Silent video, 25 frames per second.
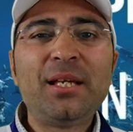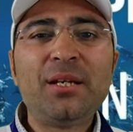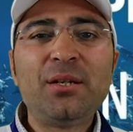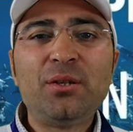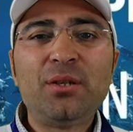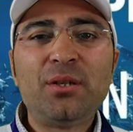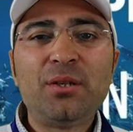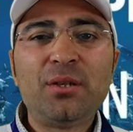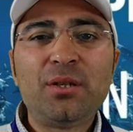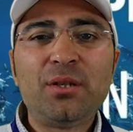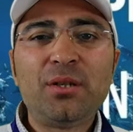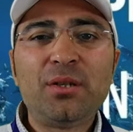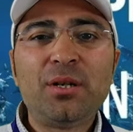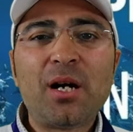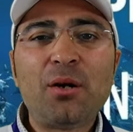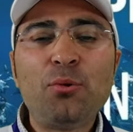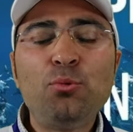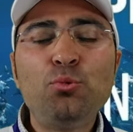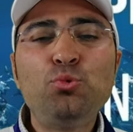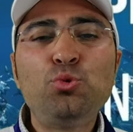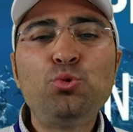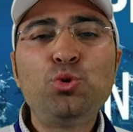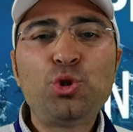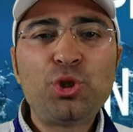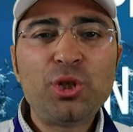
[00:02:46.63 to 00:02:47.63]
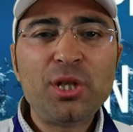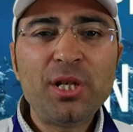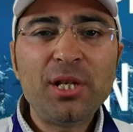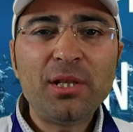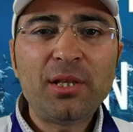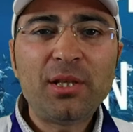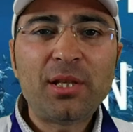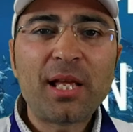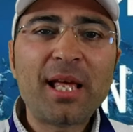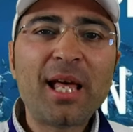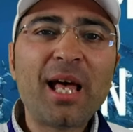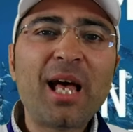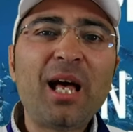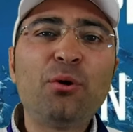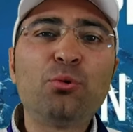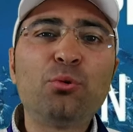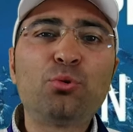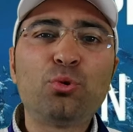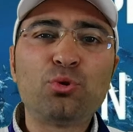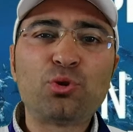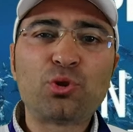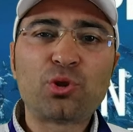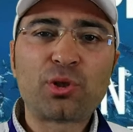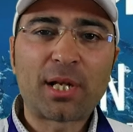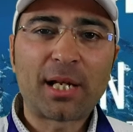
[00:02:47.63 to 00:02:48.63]
eh, uscite
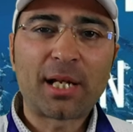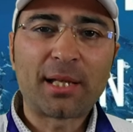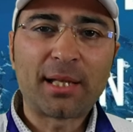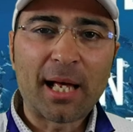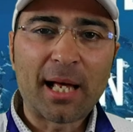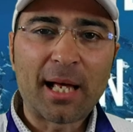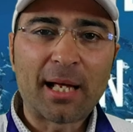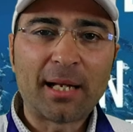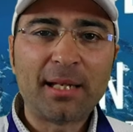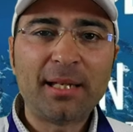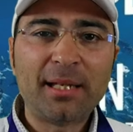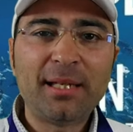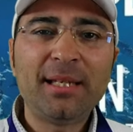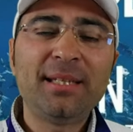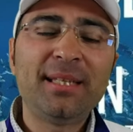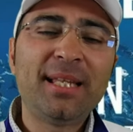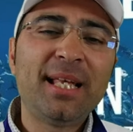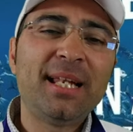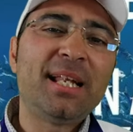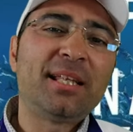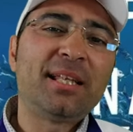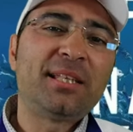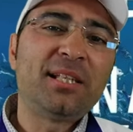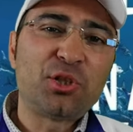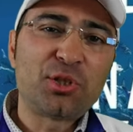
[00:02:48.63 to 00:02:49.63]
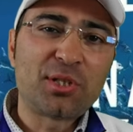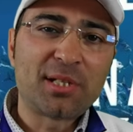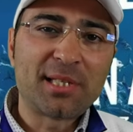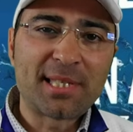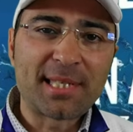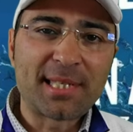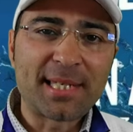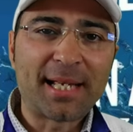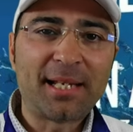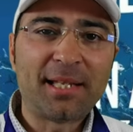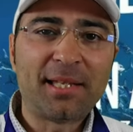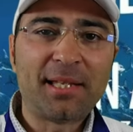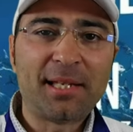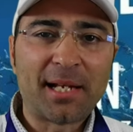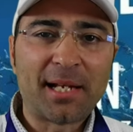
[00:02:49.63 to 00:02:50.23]
autostradali della tangenziale di